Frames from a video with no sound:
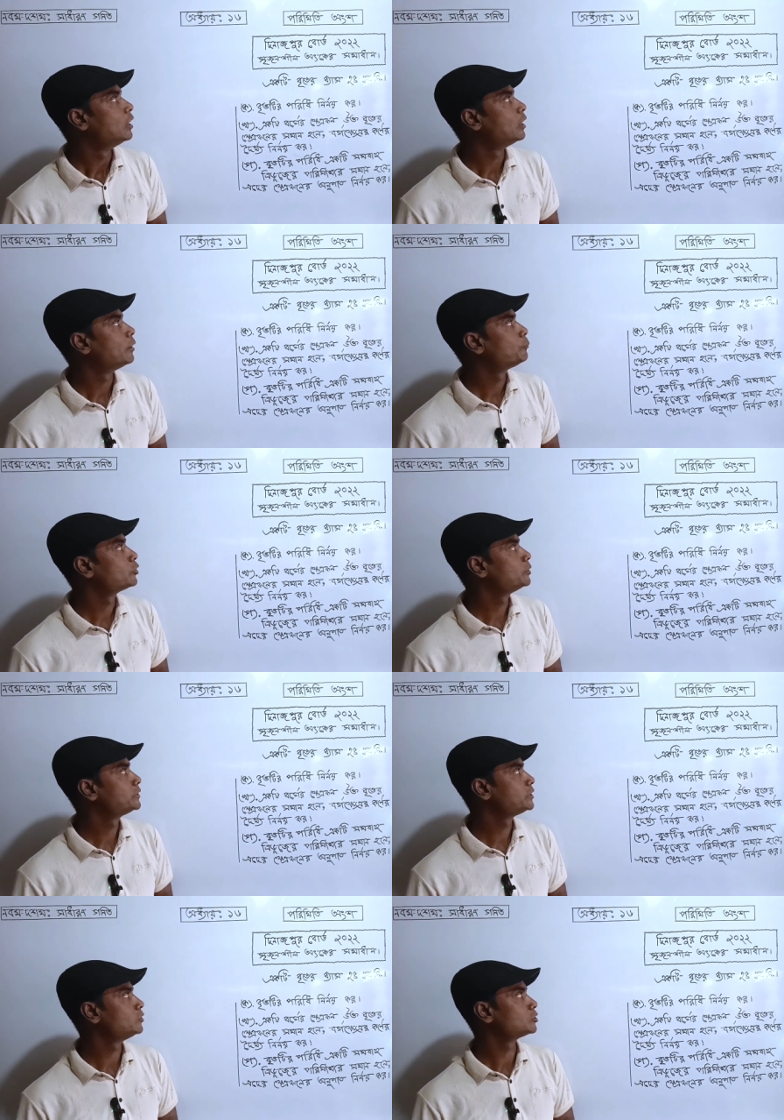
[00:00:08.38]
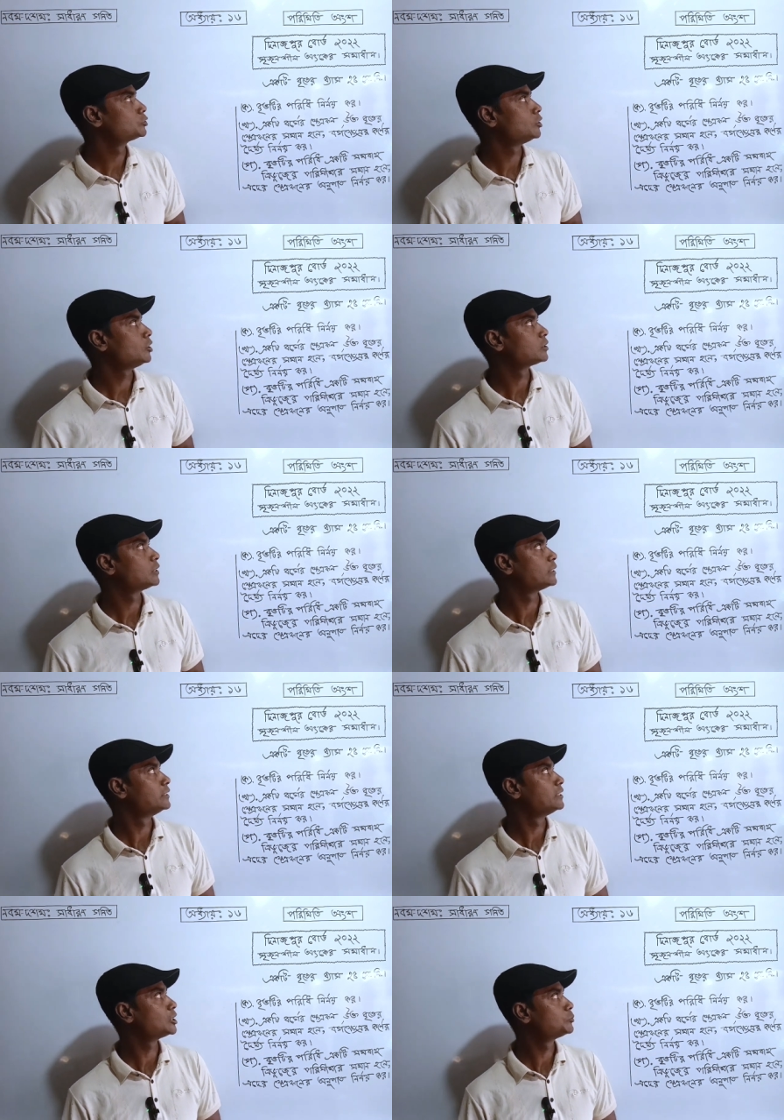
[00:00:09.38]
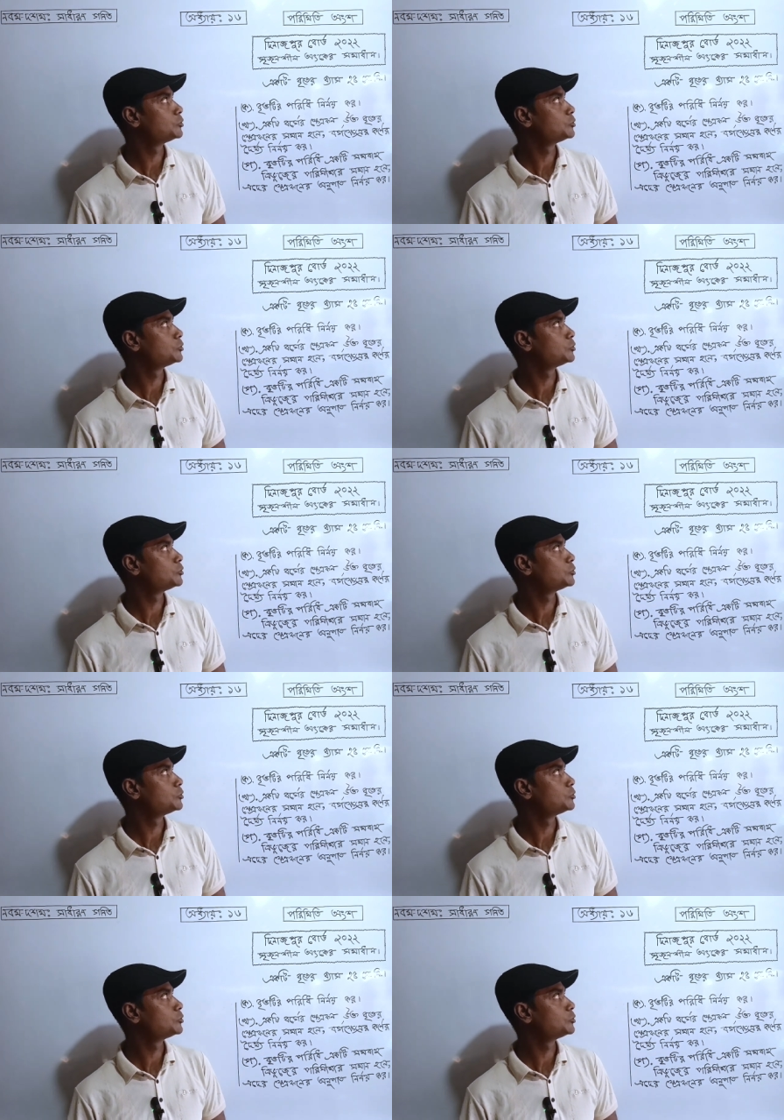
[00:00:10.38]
পরিমিতি অংশ অর্থাৎ দিনাজপুর